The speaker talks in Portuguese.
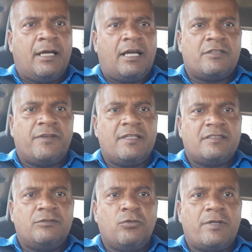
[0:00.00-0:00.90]
às
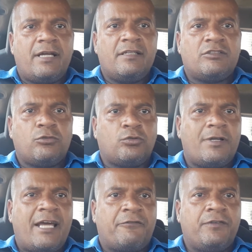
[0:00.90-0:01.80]
vezes nunca estudou
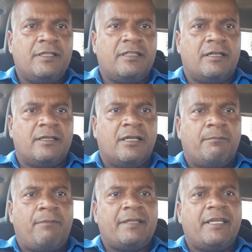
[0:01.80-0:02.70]
na vida,
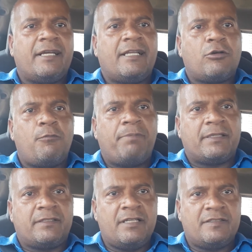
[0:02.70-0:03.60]
mas tem aquela
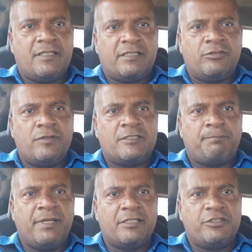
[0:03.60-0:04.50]
competência de um
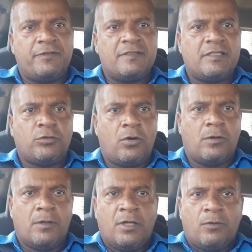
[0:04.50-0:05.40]
espírito de vencedor,
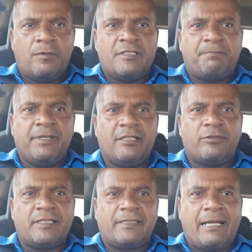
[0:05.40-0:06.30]
um espírito
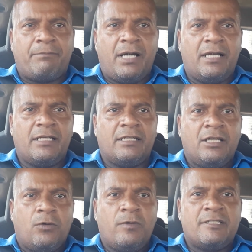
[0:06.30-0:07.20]
que trabalha,
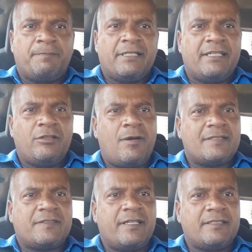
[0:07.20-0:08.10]
um espírito que não
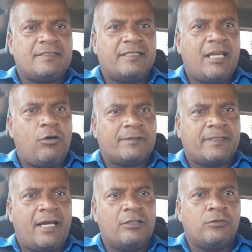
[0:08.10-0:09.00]
aceita ser
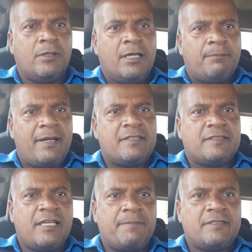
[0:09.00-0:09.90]
derrotado, mas
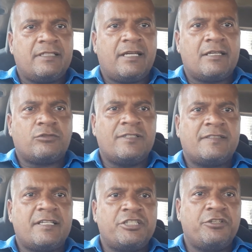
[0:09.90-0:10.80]
sempre se as coisas
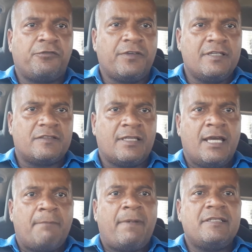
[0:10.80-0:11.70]
estejam difíceis,
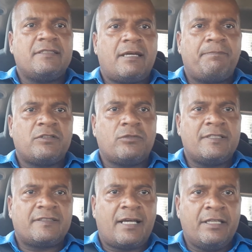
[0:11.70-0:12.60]
mas a pessoa
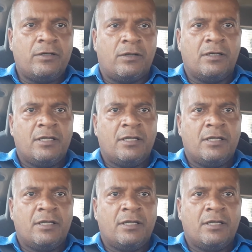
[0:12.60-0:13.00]
está ali, ó,